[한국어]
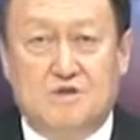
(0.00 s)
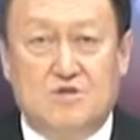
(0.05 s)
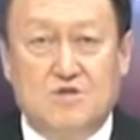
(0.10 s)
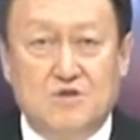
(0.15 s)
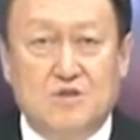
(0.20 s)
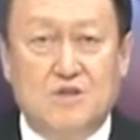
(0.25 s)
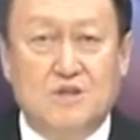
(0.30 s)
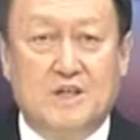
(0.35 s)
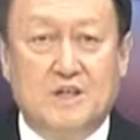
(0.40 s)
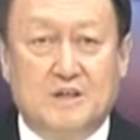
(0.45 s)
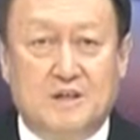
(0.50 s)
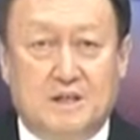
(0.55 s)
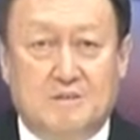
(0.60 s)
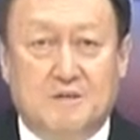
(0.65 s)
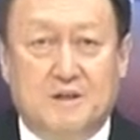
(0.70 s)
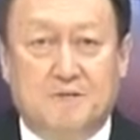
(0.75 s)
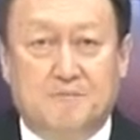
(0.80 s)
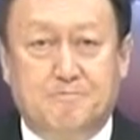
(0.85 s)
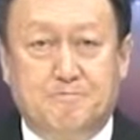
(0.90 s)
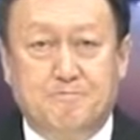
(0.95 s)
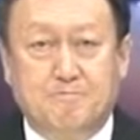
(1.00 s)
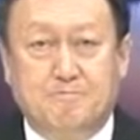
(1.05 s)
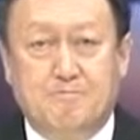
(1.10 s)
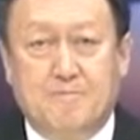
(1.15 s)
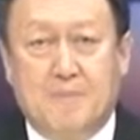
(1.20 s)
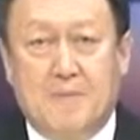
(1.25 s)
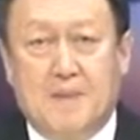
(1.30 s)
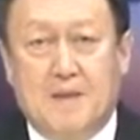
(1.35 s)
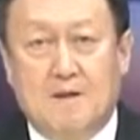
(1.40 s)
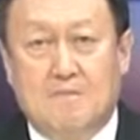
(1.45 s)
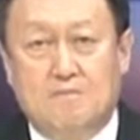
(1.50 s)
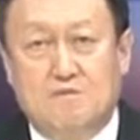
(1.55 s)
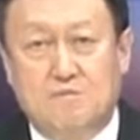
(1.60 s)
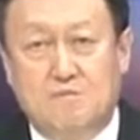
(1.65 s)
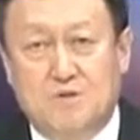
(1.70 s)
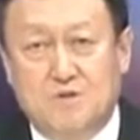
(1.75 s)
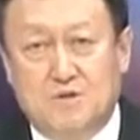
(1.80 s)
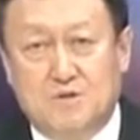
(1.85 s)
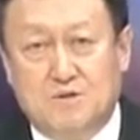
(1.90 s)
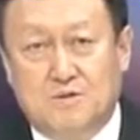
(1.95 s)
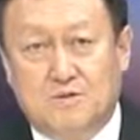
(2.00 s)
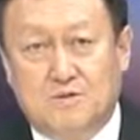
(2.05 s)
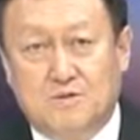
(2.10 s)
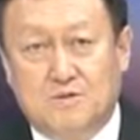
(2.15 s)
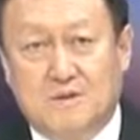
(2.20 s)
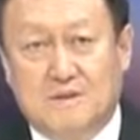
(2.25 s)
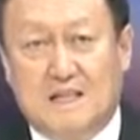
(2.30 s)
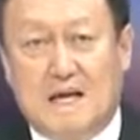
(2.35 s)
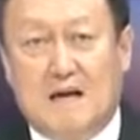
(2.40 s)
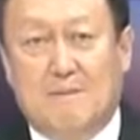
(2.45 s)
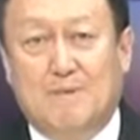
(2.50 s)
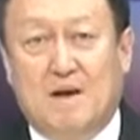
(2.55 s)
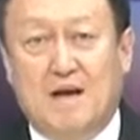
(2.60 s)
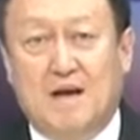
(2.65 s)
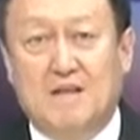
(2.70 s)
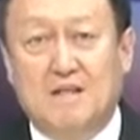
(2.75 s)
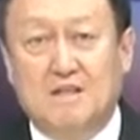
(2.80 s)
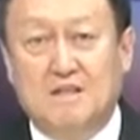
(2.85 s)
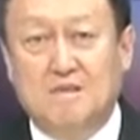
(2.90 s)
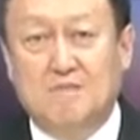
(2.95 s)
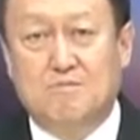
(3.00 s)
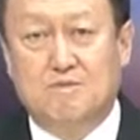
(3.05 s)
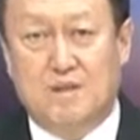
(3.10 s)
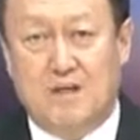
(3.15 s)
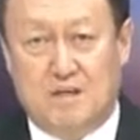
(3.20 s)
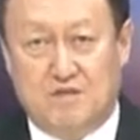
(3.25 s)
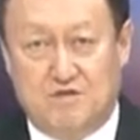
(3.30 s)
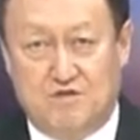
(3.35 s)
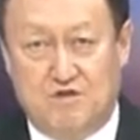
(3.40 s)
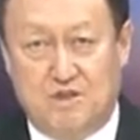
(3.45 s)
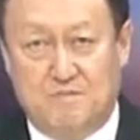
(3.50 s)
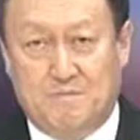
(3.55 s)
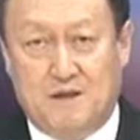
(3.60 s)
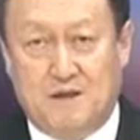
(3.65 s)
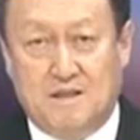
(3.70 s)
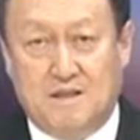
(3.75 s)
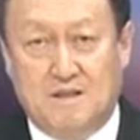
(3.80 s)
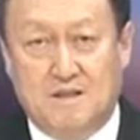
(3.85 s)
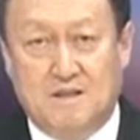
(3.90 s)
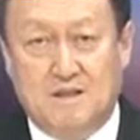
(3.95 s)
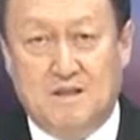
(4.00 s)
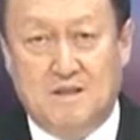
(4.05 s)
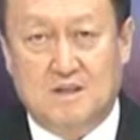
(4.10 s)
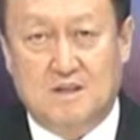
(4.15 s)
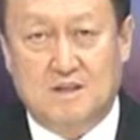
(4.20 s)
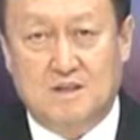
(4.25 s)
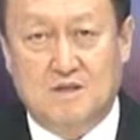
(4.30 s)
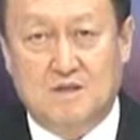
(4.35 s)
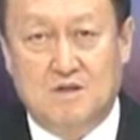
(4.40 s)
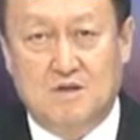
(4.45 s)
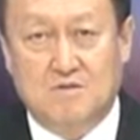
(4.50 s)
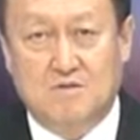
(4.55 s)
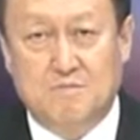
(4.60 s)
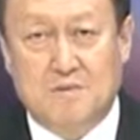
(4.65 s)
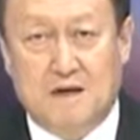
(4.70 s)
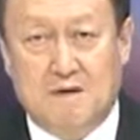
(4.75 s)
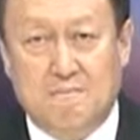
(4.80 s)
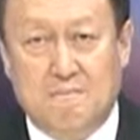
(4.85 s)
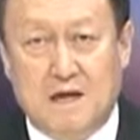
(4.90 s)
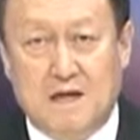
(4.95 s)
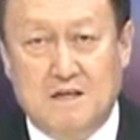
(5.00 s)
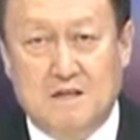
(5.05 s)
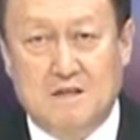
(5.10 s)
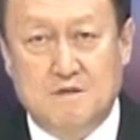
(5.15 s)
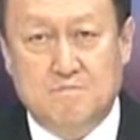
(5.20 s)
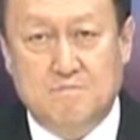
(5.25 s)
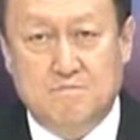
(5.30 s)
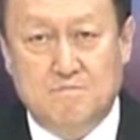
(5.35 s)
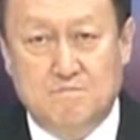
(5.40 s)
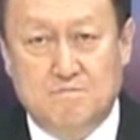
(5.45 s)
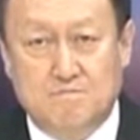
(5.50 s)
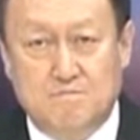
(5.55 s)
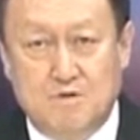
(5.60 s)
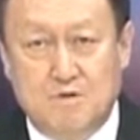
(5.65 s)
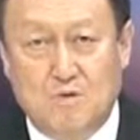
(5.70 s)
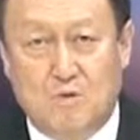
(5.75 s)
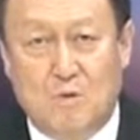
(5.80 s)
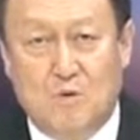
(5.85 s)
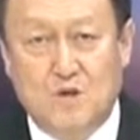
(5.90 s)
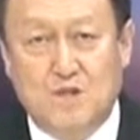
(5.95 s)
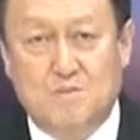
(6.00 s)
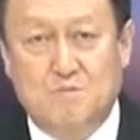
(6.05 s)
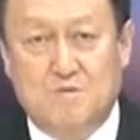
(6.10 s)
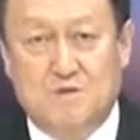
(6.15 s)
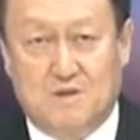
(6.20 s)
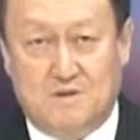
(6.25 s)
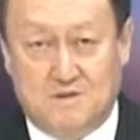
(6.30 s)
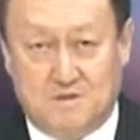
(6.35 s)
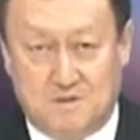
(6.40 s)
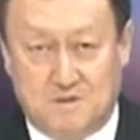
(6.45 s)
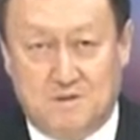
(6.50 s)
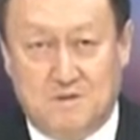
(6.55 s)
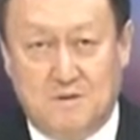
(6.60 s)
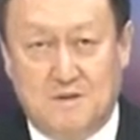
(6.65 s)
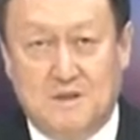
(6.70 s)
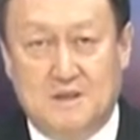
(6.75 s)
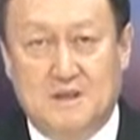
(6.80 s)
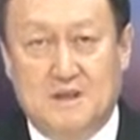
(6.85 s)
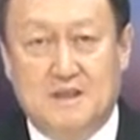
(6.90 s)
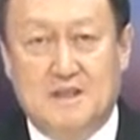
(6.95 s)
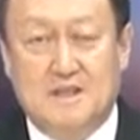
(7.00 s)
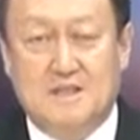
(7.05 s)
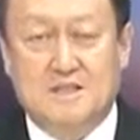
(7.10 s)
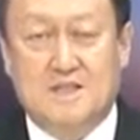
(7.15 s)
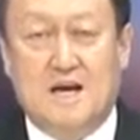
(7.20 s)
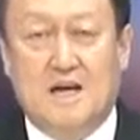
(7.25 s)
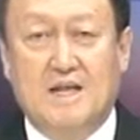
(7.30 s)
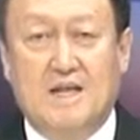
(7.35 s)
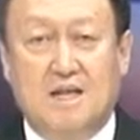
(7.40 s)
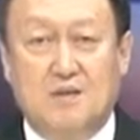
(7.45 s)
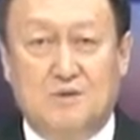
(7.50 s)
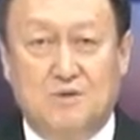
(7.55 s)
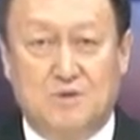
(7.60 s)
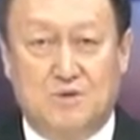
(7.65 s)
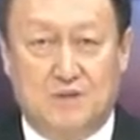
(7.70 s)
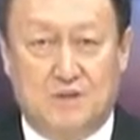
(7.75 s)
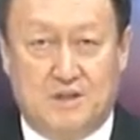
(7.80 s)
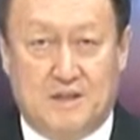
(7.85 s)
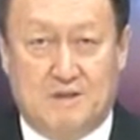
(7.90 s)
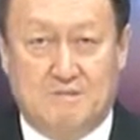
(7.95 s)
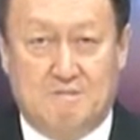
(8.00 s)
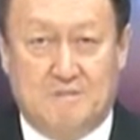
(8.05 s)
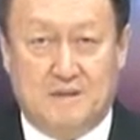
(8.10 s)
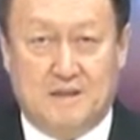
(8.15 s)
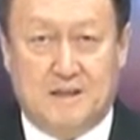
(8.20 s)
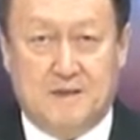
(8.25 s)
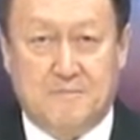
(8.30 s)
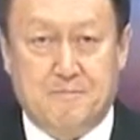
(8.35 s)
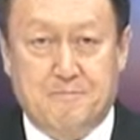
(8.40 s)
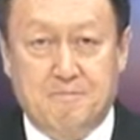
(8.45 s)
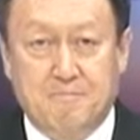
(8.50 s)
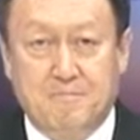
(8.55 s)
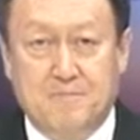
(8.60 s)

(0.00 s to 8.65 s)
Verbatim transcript: 규정에 의하면 부부 중 남아있는 분의 수입 한계는 2,980불 50전으로 상향 조정이 됩니다.